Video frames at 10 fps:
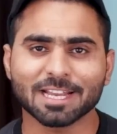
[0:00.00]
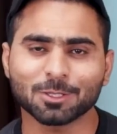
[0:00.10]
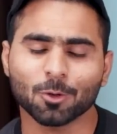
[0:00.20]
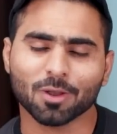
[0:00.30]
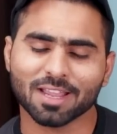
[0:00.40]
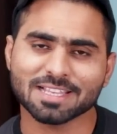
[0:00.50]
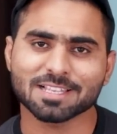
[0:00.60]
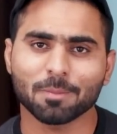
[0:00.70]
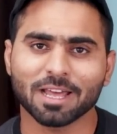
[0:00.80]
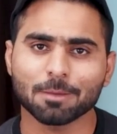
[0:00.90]
TikTok के
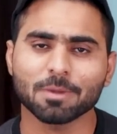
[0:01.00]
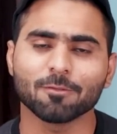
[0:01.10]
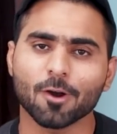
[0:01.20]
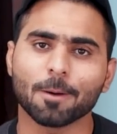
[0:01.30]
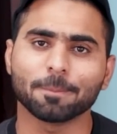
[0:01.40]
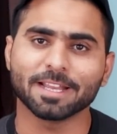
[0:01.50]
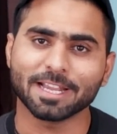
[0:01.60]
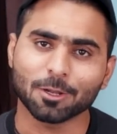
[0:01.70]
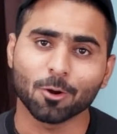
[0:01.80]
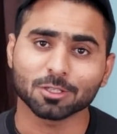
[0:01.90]
जमाने में वो
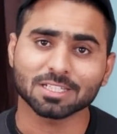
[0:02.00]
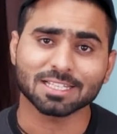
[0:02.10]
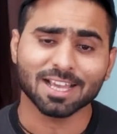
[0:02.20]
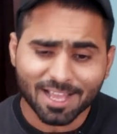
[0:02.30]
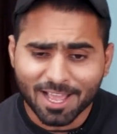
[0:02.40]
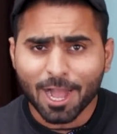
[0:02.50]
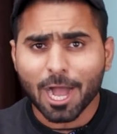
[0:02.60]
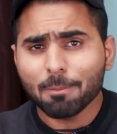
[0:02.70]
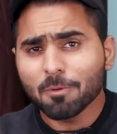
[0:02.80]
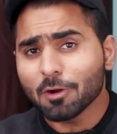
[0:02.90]
अपडेट होता था
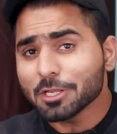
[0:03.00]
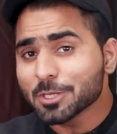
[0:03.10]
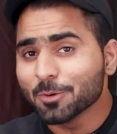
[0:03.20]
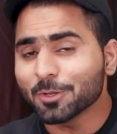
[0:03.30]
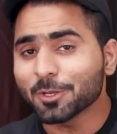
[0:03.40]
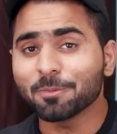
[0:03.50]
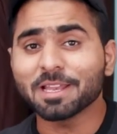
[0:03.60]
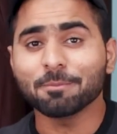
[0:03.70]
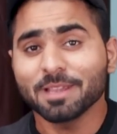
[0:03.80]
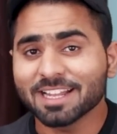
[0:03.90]
अब वो YouTube
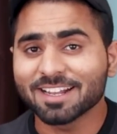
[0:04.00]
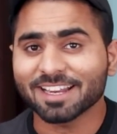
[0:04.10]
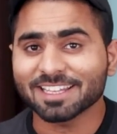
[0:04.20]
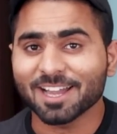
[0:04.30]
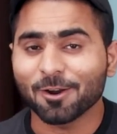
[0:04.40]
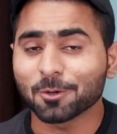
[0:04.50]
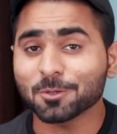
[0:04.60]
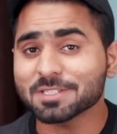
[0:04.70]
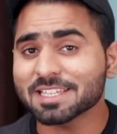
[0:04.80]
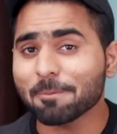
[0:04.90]
ने भी कर दिया और
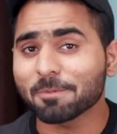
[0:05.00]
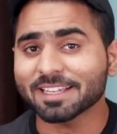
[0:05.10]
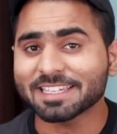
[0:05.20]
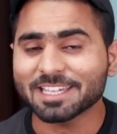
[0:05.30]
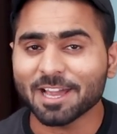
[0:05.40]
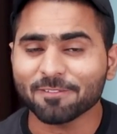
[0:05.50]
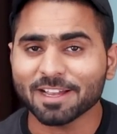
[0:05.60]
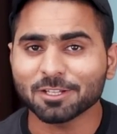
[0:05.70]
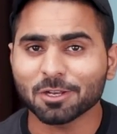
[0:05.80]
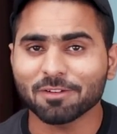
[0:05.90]
उससे आपका क्या
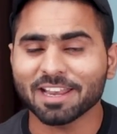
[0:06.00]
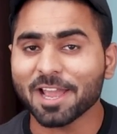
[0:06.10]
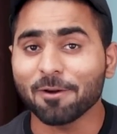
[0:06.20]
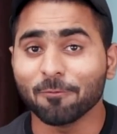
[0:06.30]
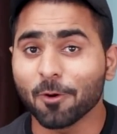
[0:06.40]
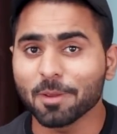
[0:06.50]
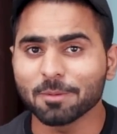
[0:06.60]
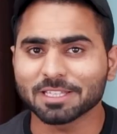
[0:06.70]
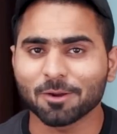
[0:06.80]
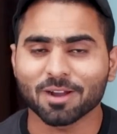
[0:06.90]
फायदा होने वाला है वो
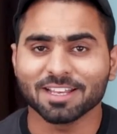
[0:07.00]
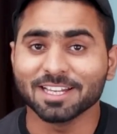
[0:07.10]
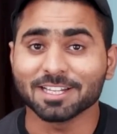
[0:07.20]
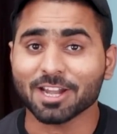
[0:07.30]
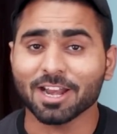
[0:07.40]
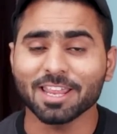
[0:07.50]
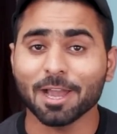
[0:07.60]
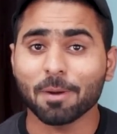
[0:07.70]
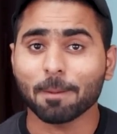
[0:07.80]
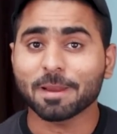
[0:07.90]
भी बताऊंगा लिटरली
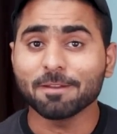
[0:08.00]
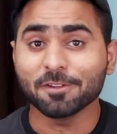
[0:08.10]
अब आपके